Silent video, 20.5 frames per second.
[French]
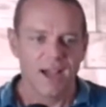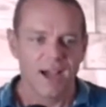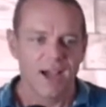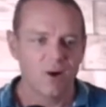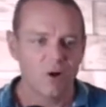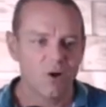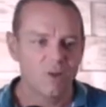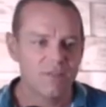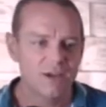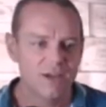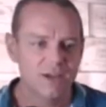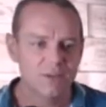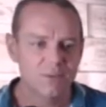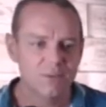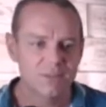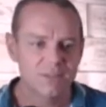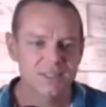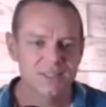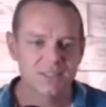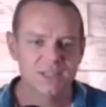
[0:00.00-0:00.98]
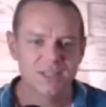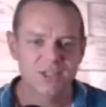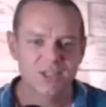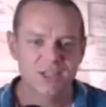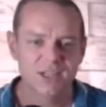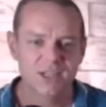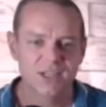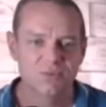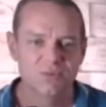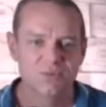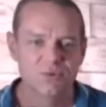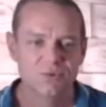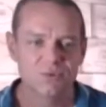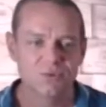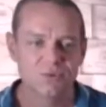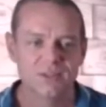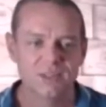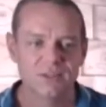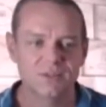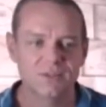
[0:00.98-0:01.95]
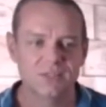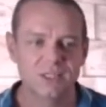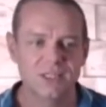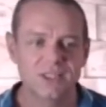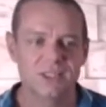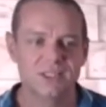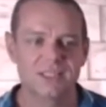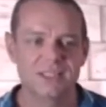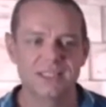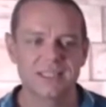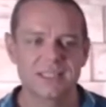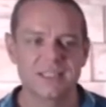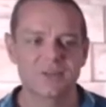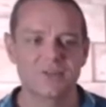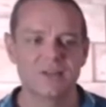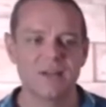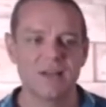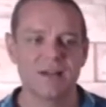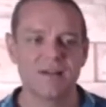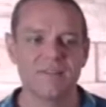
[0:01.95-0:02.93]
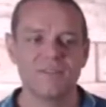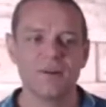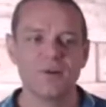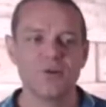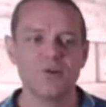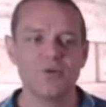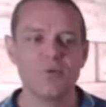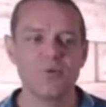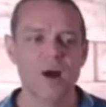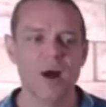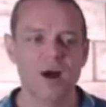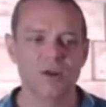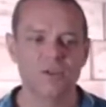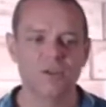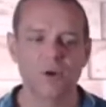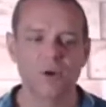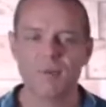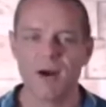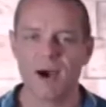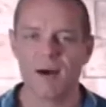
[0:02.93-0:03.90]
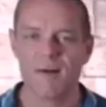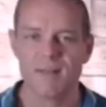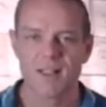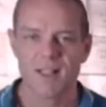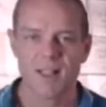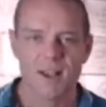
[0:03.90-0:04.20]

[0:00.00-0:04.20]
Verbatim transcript: Alors, on va commencer déjà. Donc, sur Châtonnette, j'ai sélectionné la Folle Noire d'en bas.